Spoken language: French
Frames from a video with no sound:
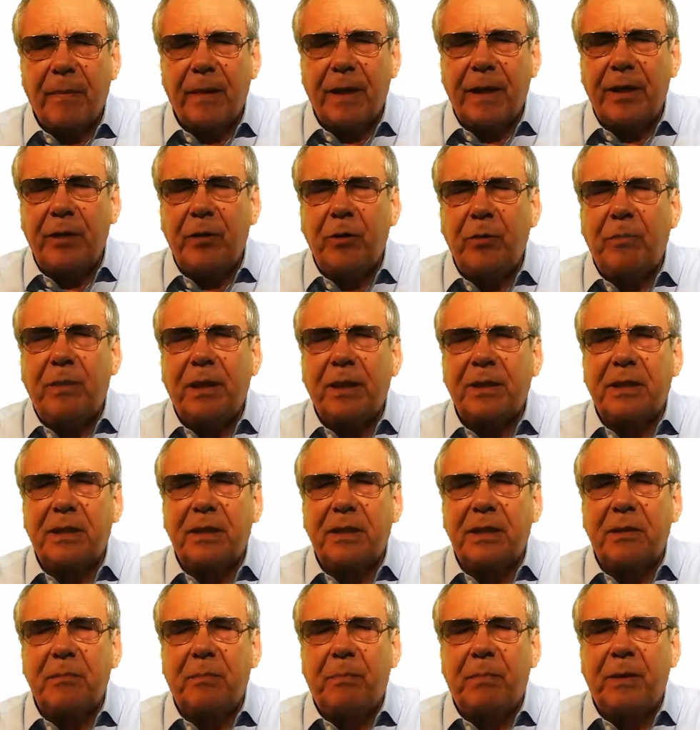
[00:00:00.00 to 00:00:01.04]
et de
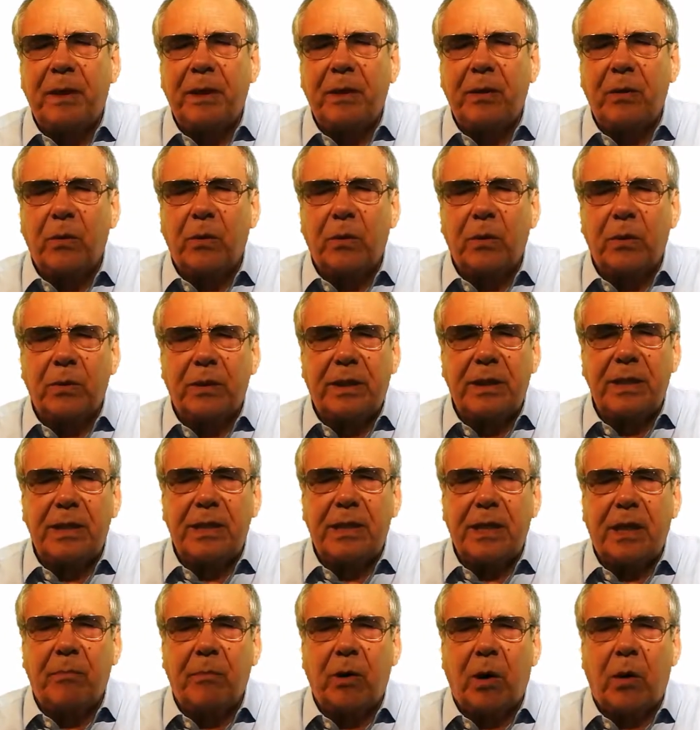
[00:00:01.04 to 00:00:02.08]
participer aux
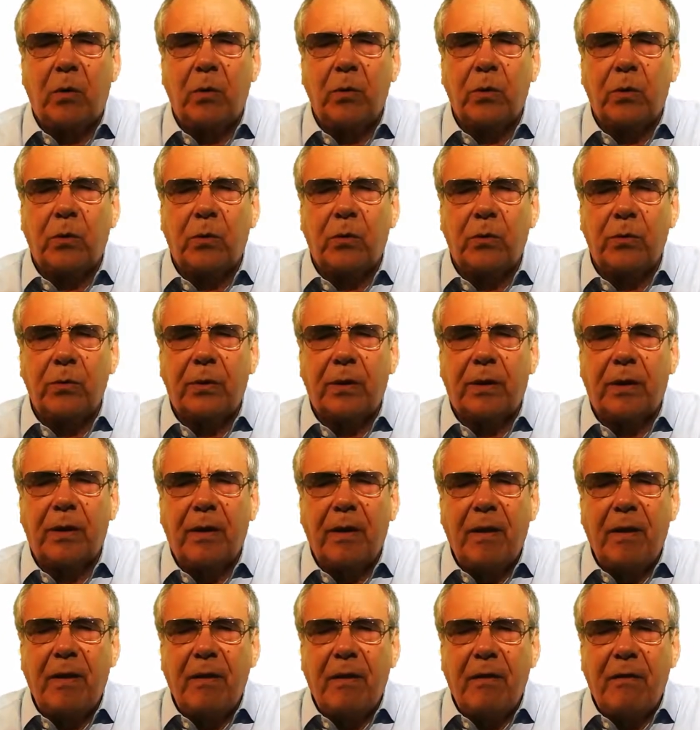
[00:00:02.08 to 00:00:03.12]
10e rencontres
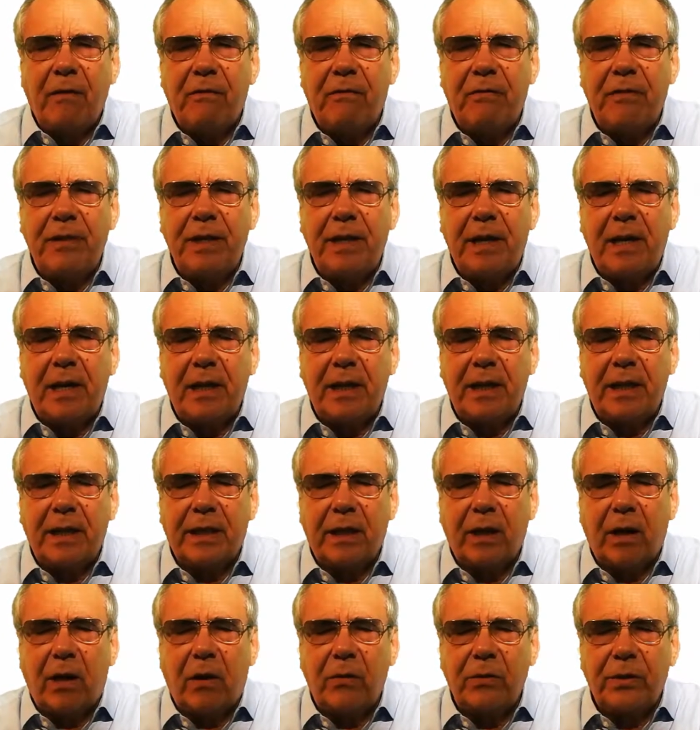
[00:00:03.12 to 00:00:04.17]
Ville
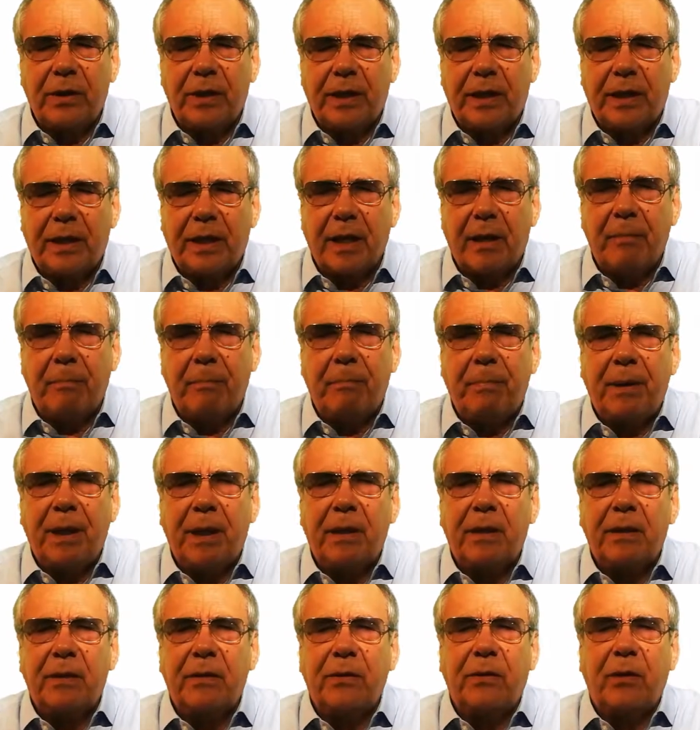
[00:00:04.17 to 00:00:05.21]
et
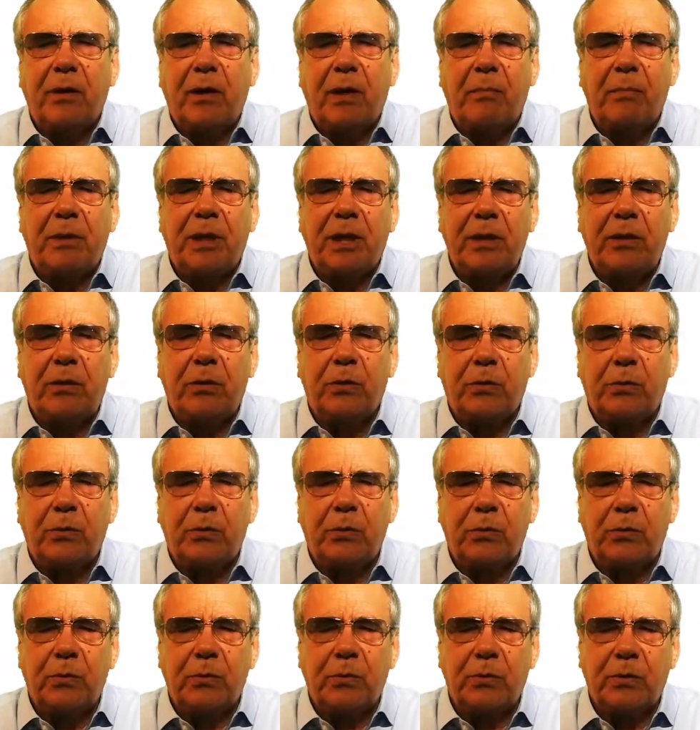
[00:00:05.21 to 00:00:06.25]
Handicap de la mairie de
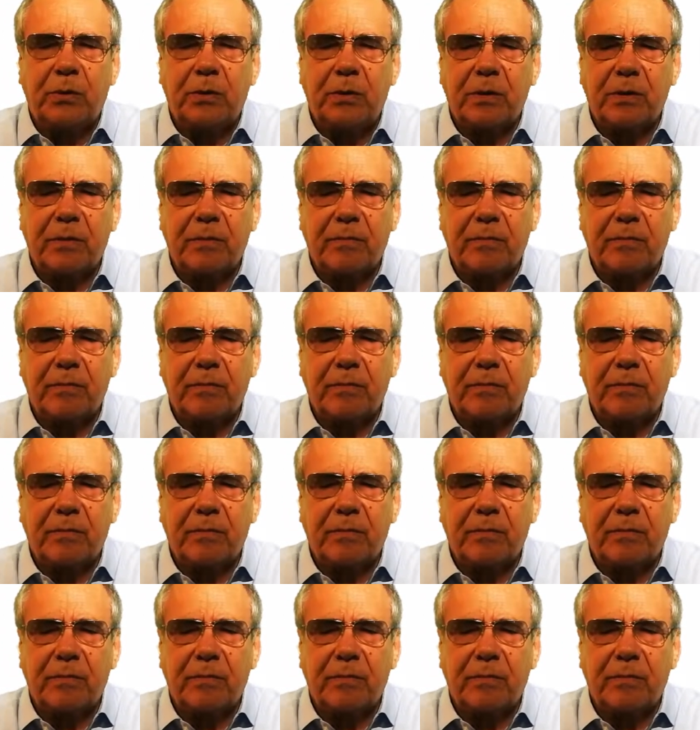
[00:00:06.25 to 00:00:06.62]
Toulouse.